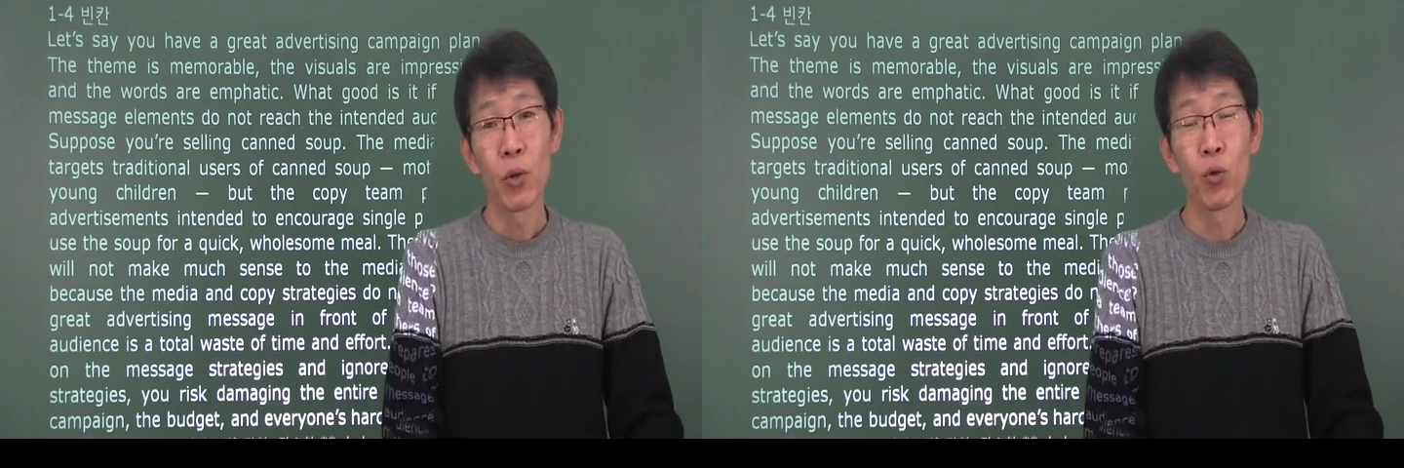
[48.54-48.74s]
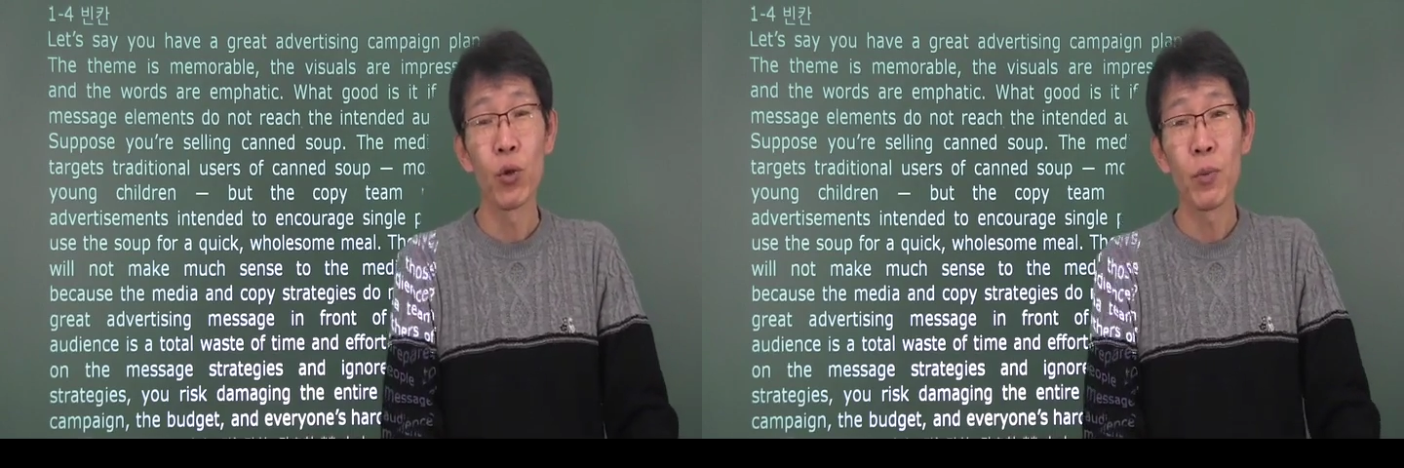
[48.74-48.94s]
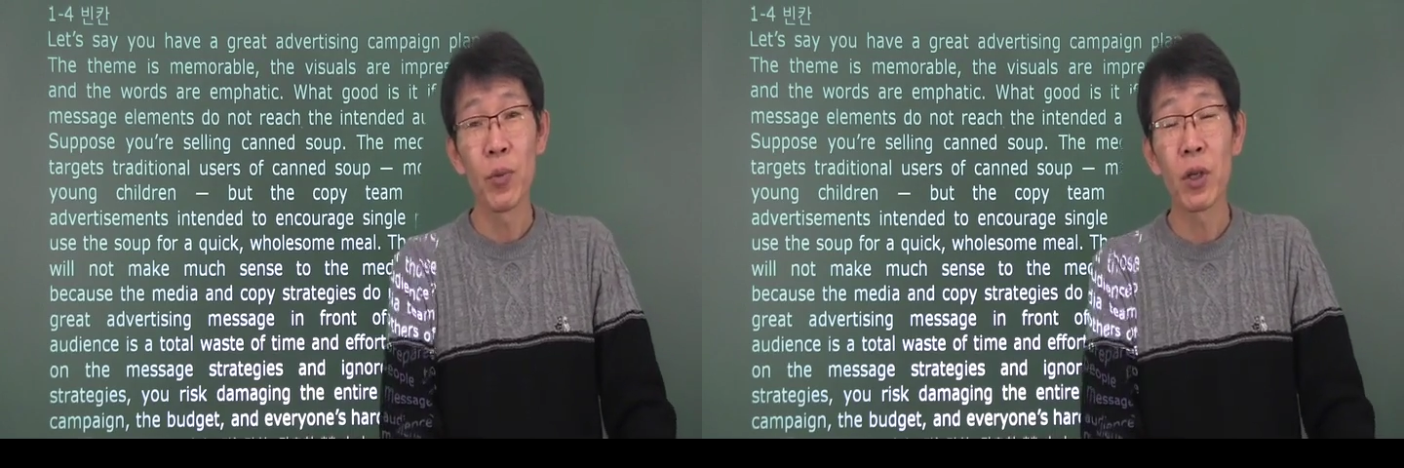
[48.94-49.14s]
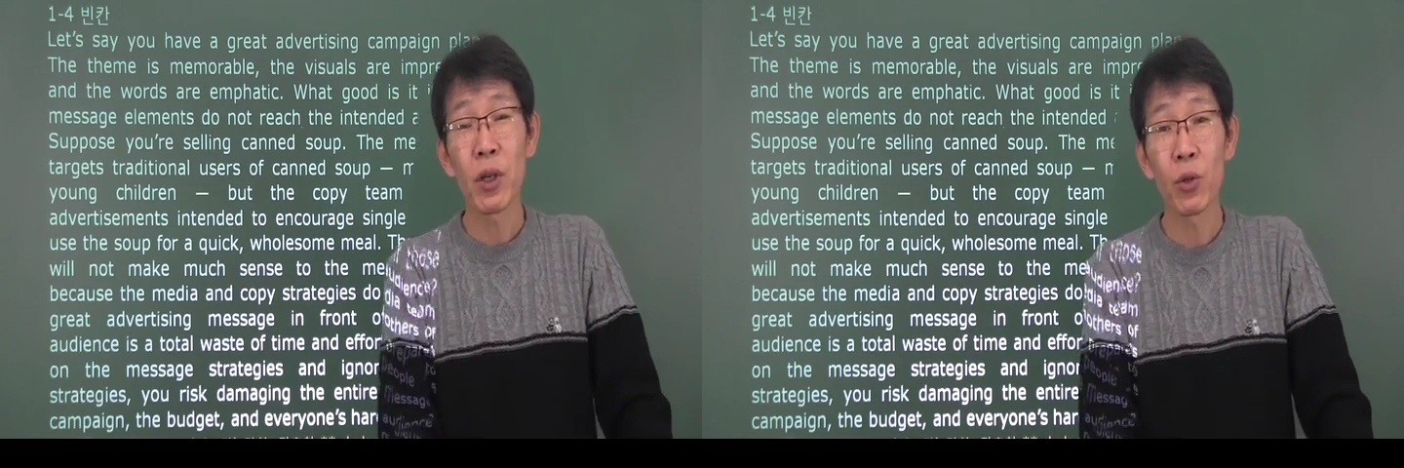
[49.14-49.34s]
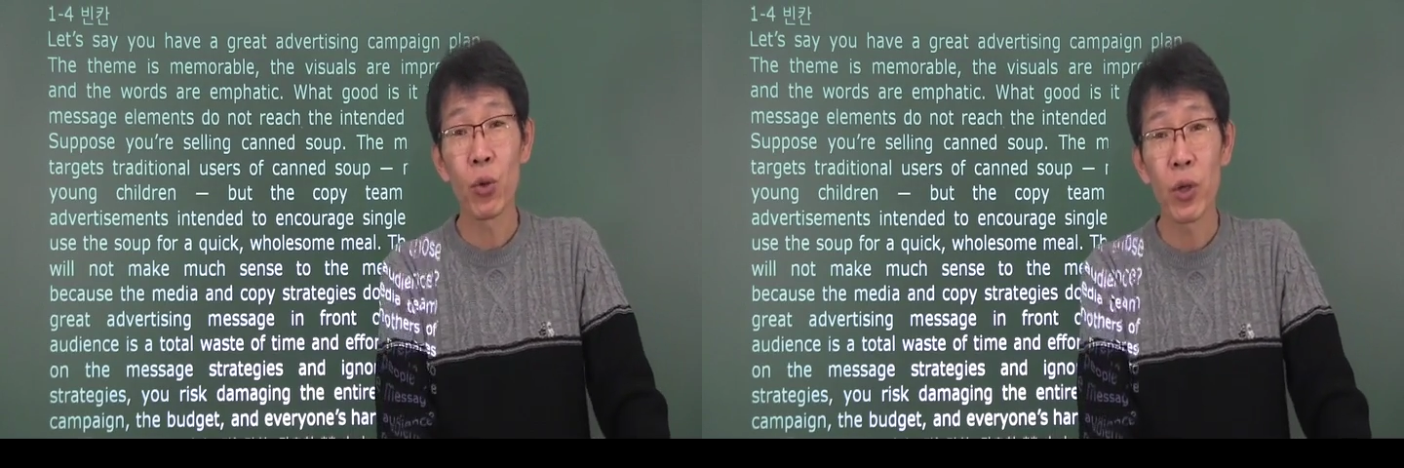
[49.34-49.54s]
굳이
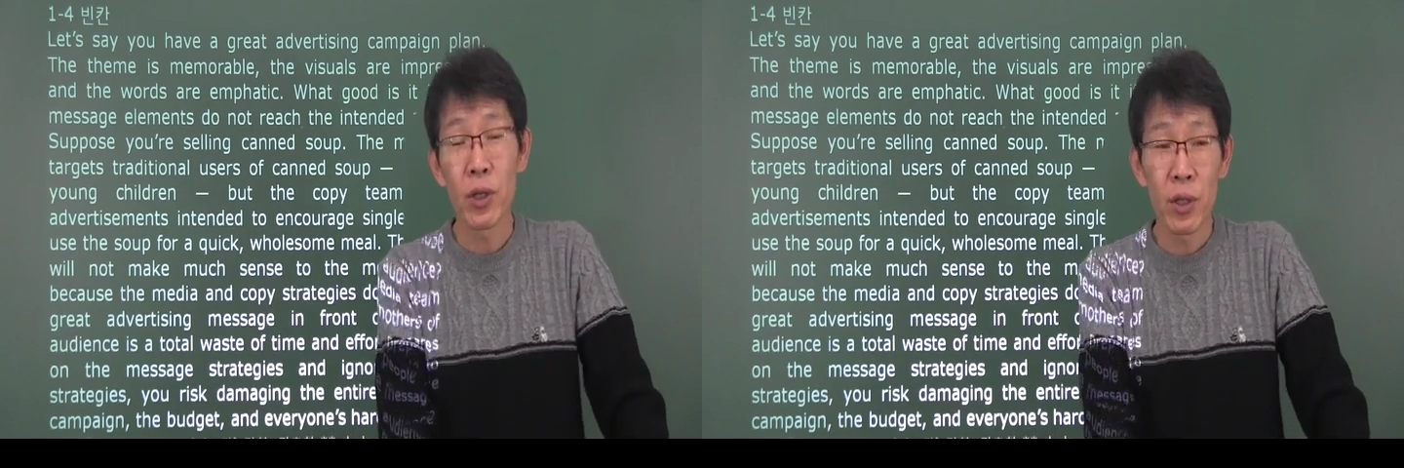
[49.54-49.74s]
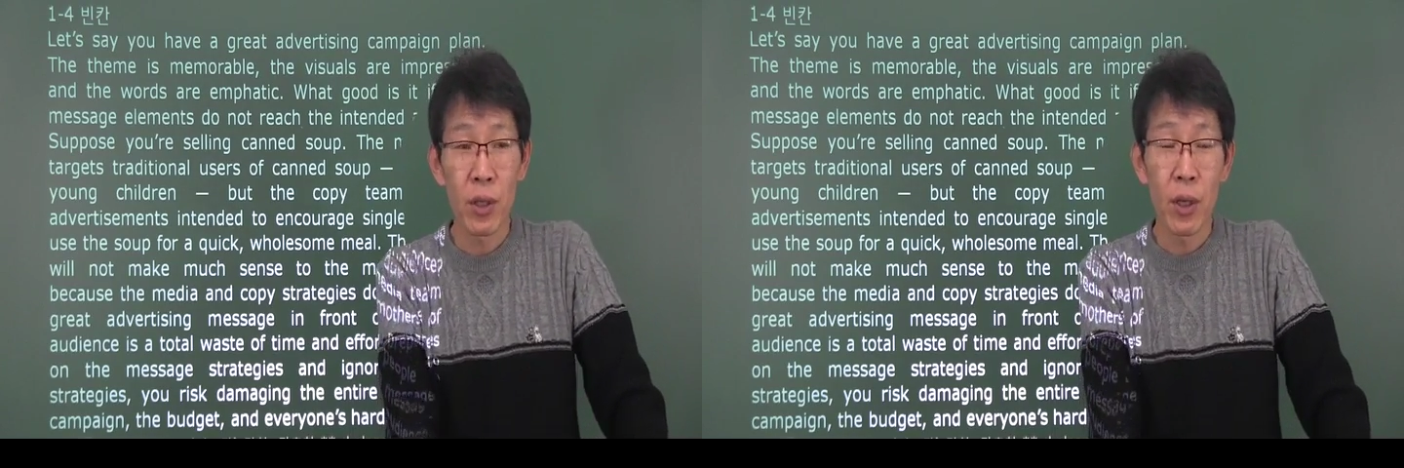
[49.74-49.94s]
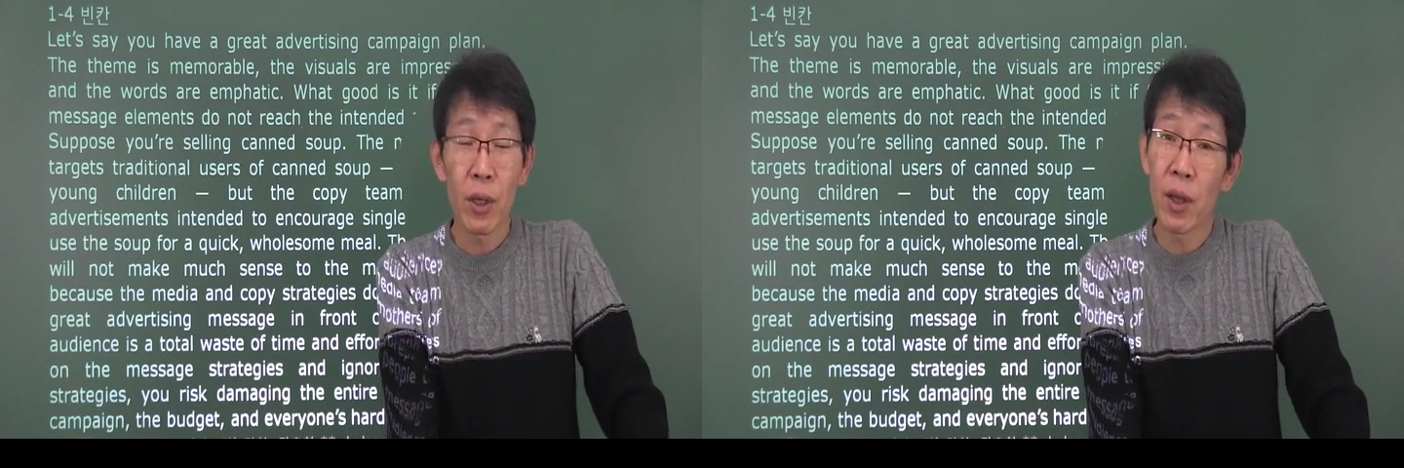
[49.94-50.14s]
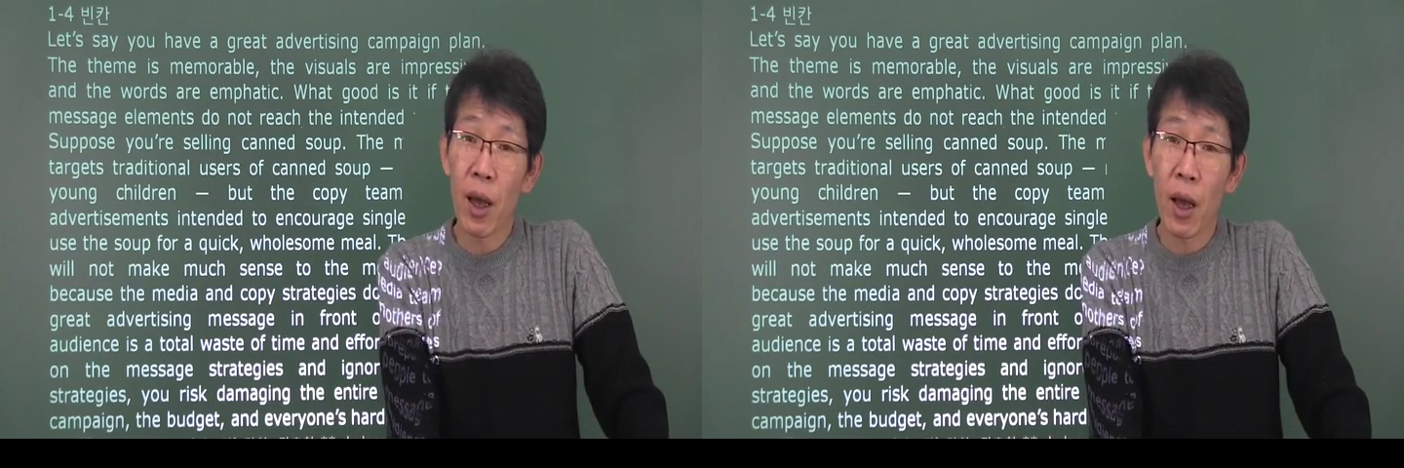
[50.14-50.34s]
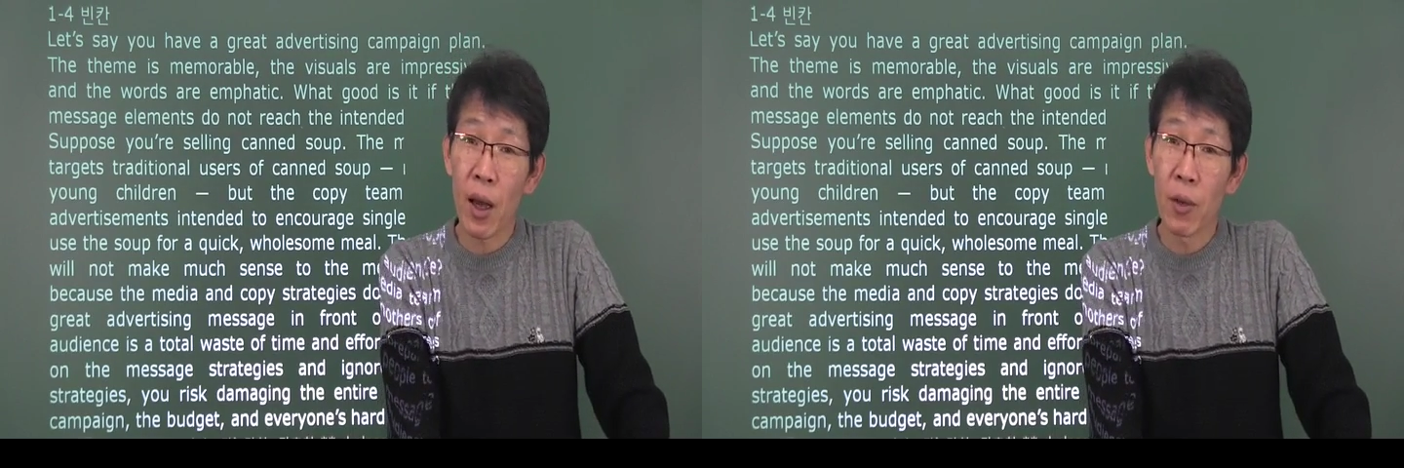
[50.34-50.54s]
빈칸으로까지 했나.